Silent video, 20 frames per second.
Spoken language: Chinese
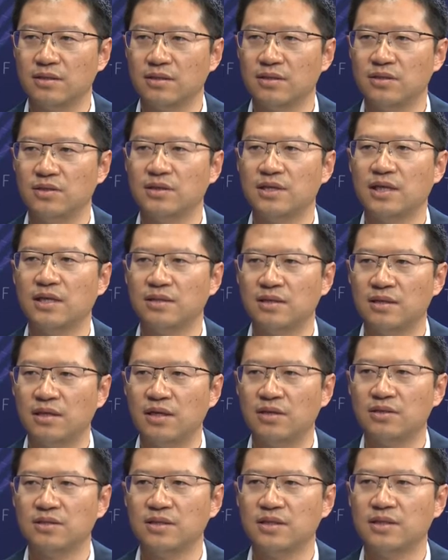科学家能
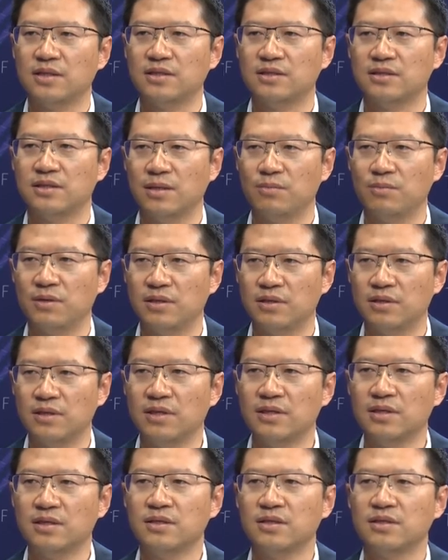了解前面
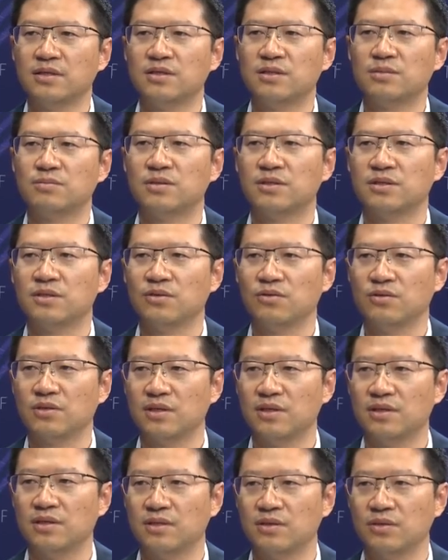是不是有
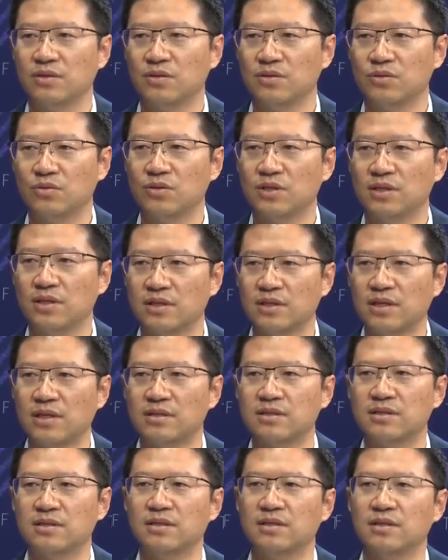更多的探
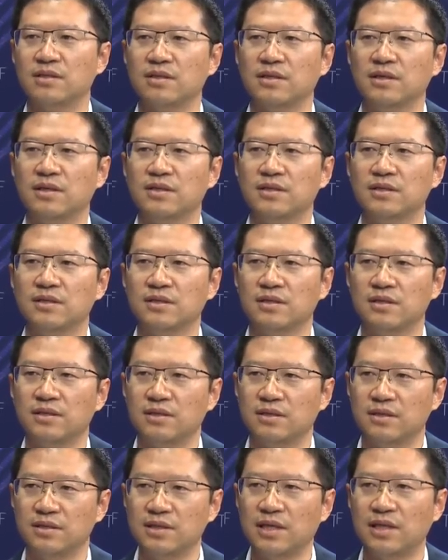测的
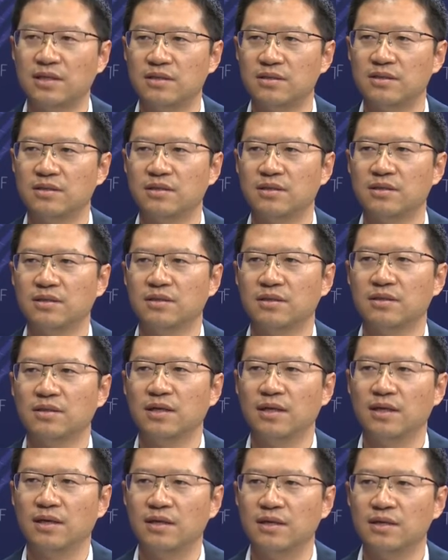呃价值，
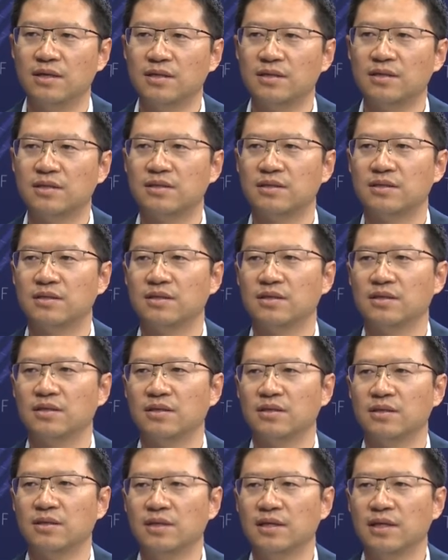啊，这是
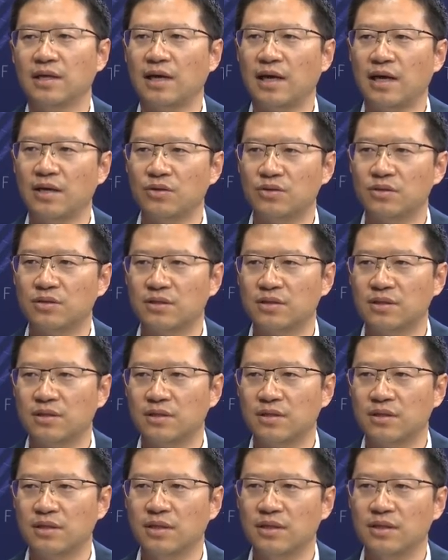还有
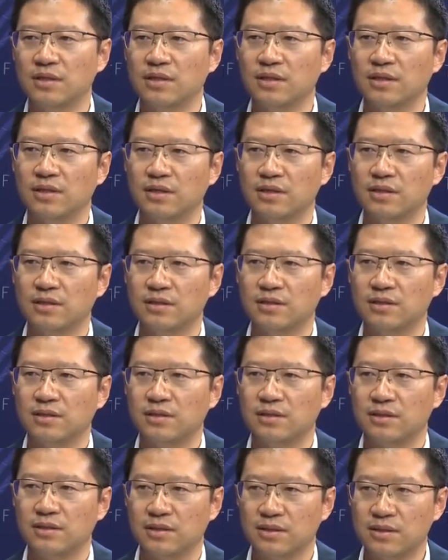是呃
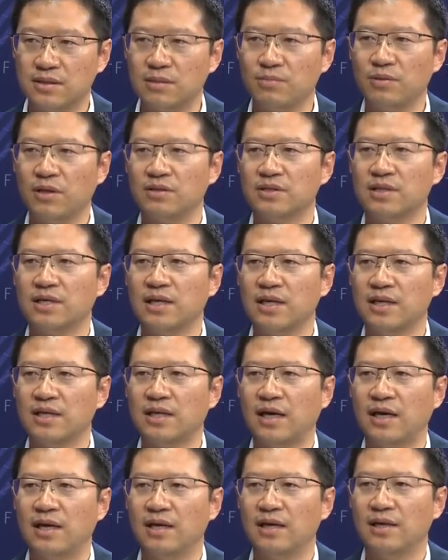次表层雷
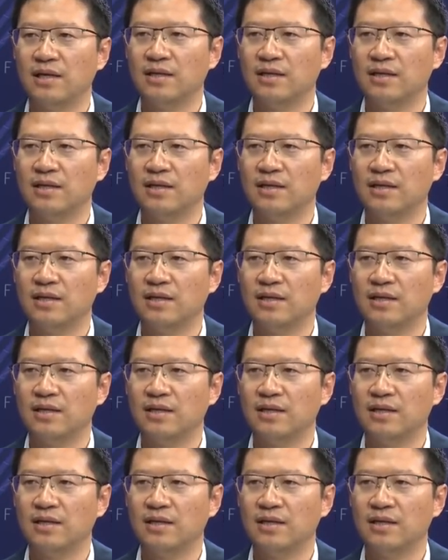达